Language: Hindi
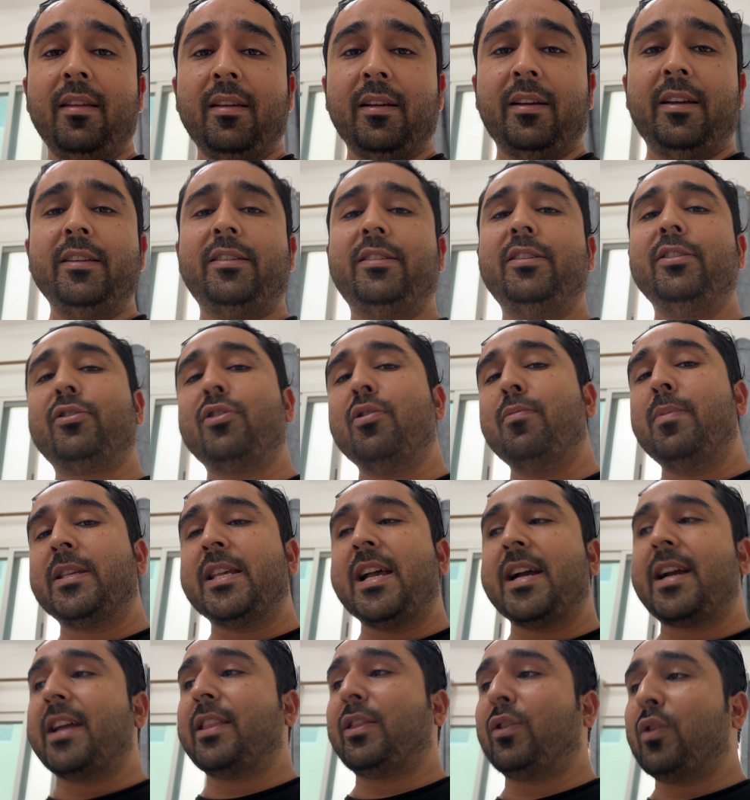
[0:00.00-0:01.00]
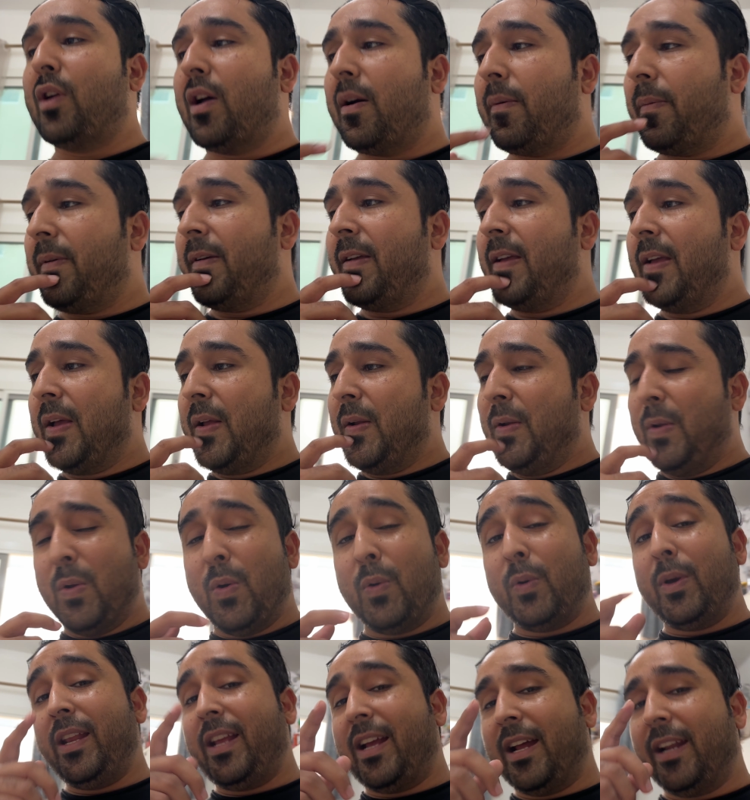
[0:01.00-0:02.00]
किस चीज़ को मज़ा कहते हो आप
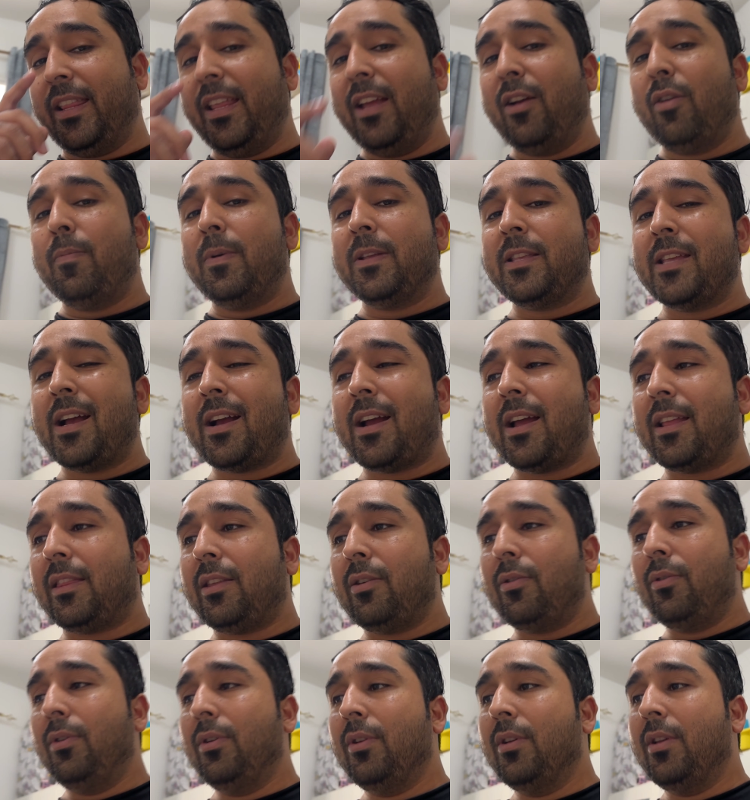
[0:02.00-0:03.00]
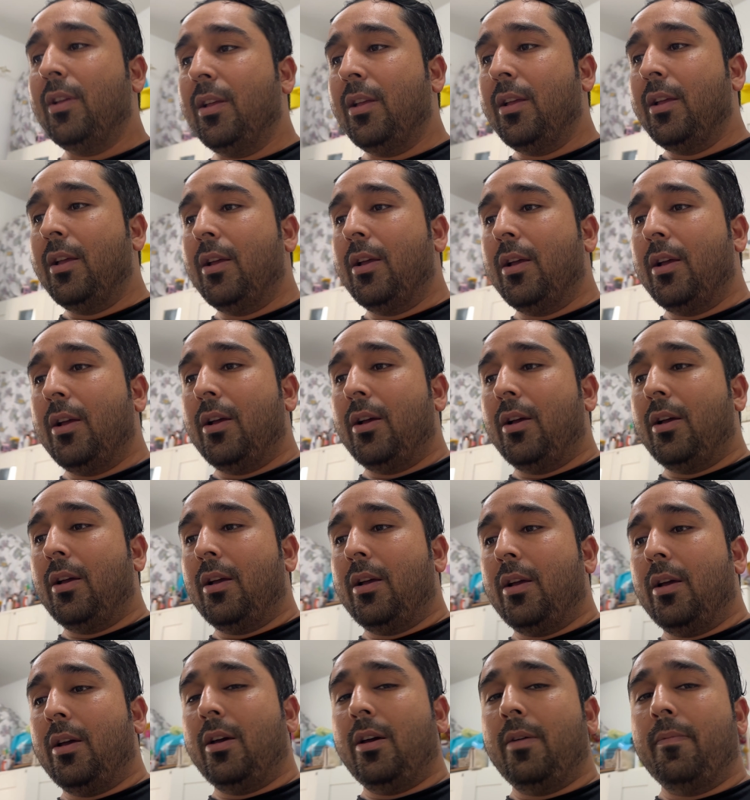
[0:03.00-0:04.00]
नौकरी करने को मज़ा कहते हो
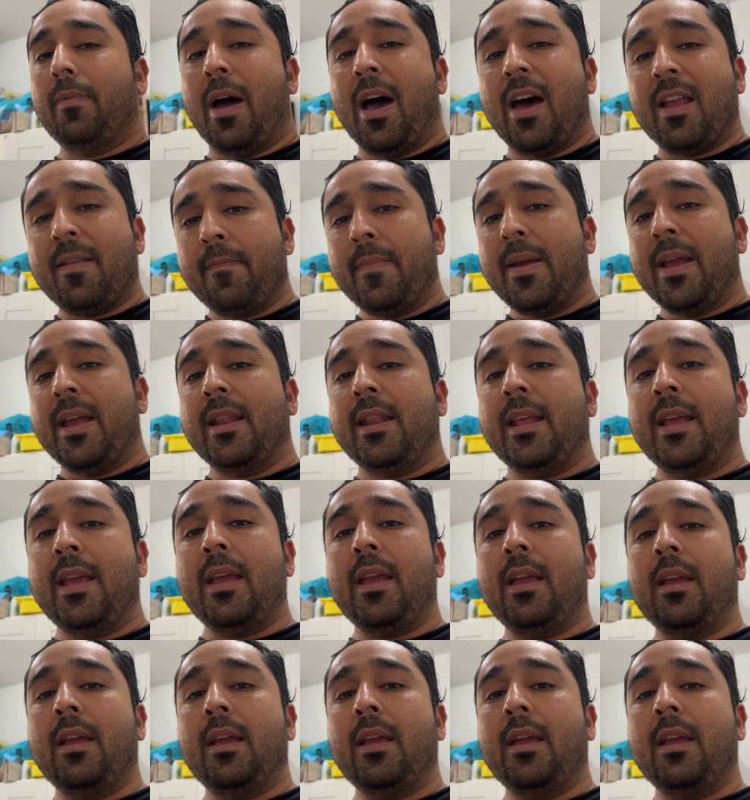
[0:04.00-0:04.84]
हर महीने